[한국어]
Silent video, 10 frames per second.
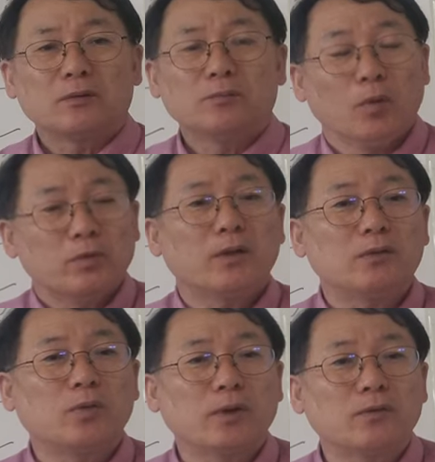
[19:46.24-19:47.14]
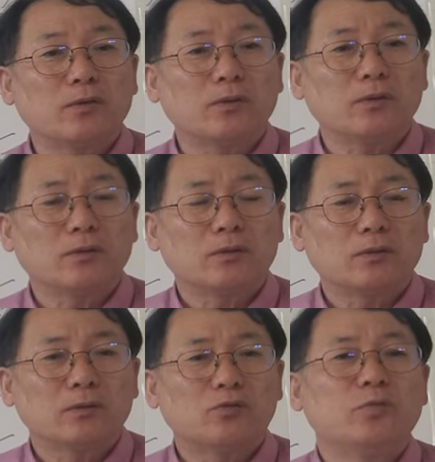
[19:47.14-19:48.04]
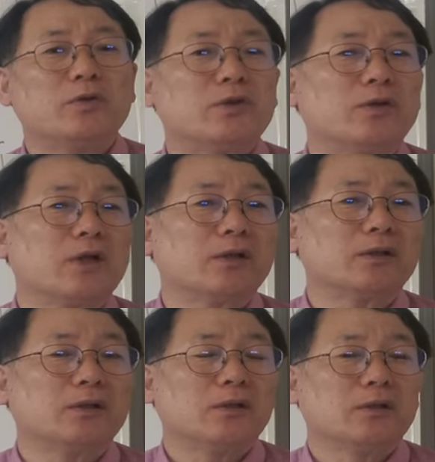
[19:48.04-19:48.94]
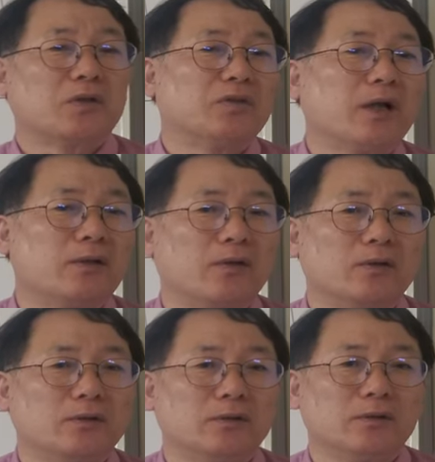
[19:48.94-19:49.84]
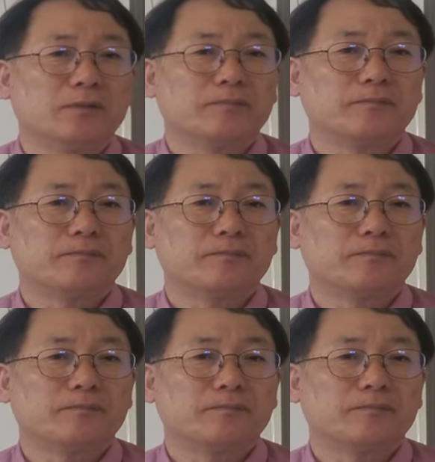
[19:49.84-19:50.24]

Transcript: 모세를 통해서 두 번째 언약이 전달되거든